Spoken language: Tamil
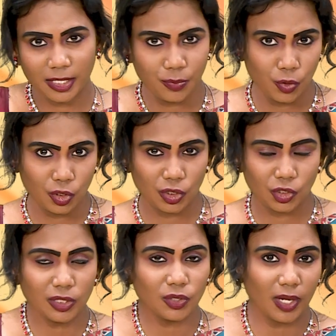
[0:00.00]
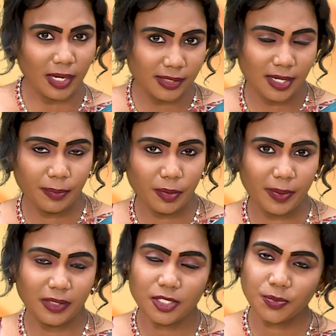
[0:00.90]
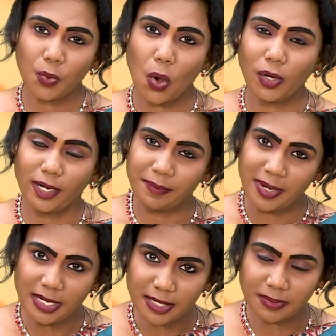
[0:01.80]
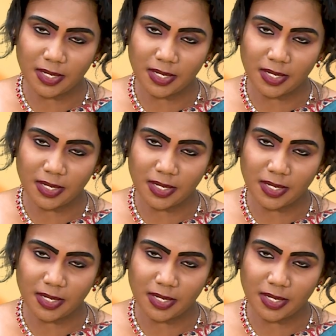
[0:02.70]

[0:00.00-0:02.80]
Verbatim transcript: அது முடிஞ்சிடுச்சு ஸோ அதுக்கப்புறம் பார்த்தா ஸ்மால் அண்ட் மீடியம்